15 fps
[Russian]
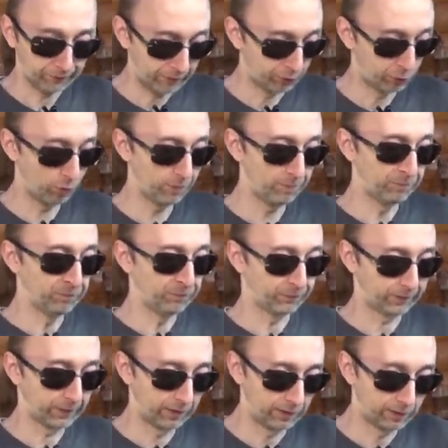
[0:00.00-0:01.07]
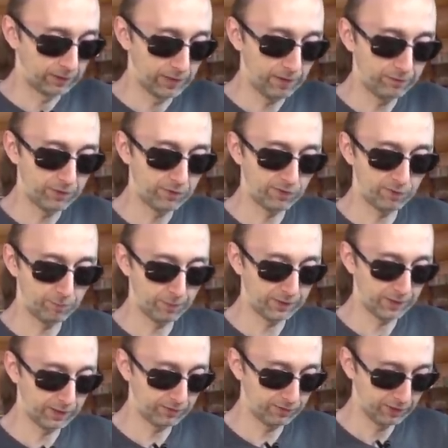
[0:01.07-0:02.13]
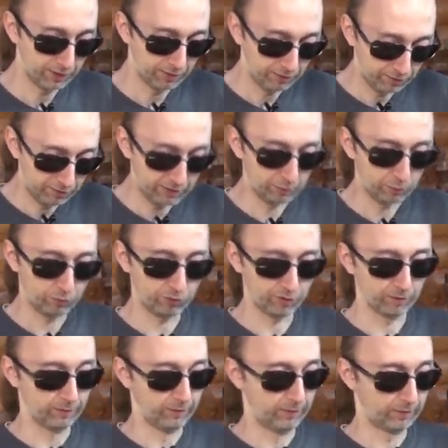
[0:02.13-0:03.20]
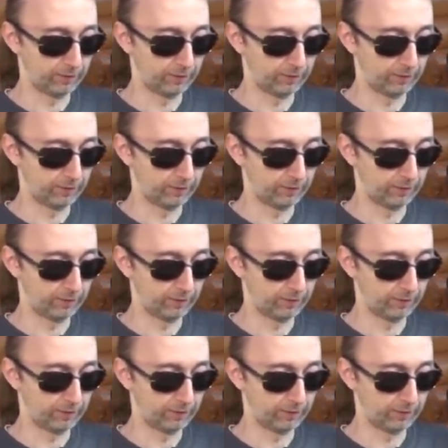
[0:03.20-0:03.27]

Но э, главное здесь понять следующее.